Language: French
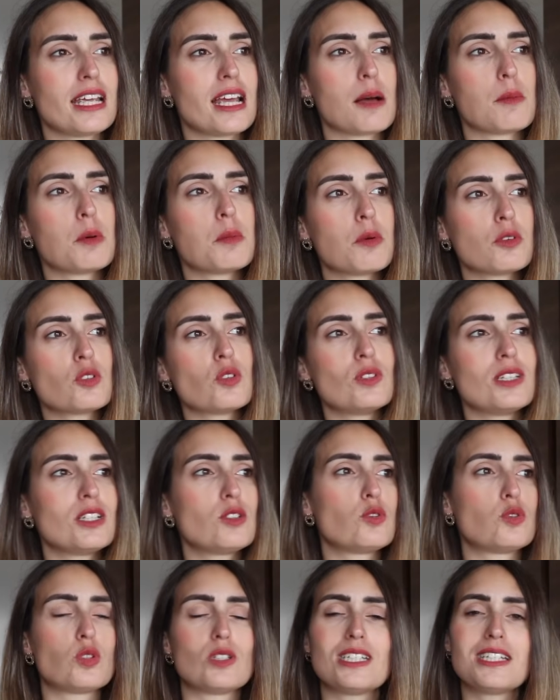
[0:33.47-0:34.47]
et à un moment
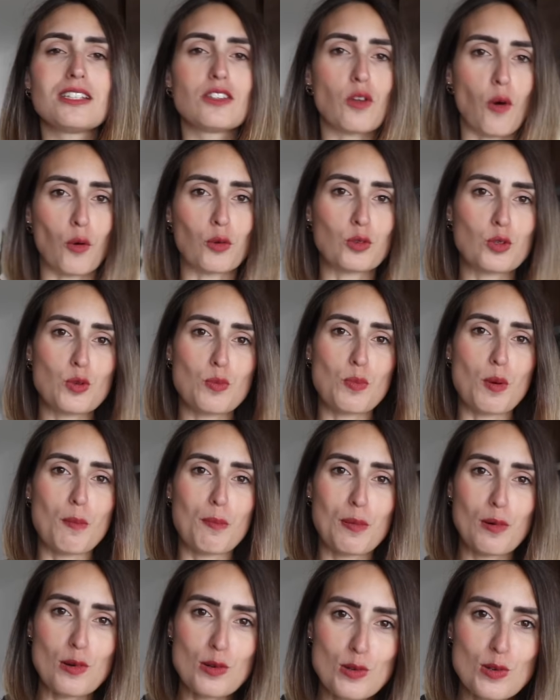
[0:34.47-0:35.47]
donné tu te dis non, tu ne peux
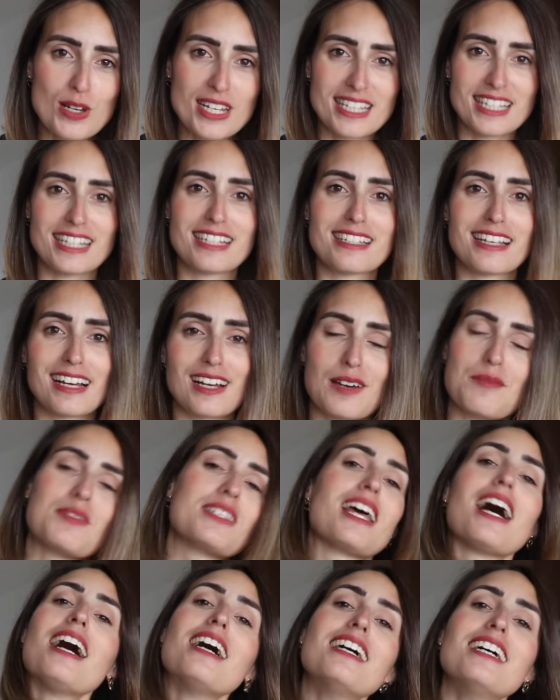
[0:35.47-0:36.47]
plus laisser ça comme
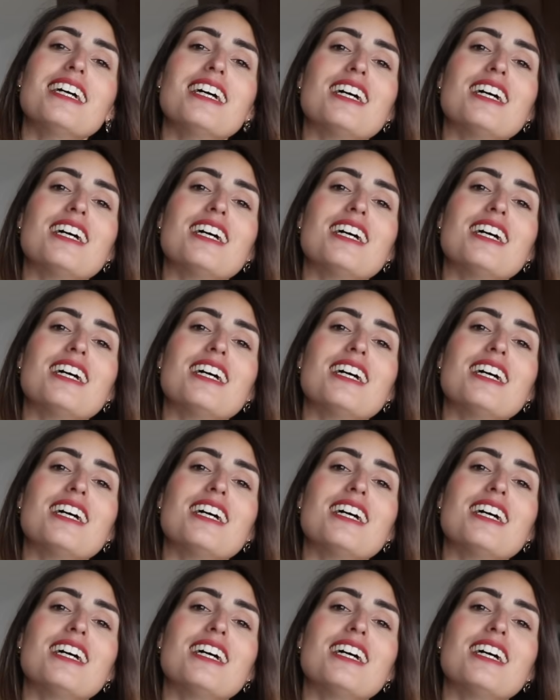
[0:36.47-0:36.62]
ça.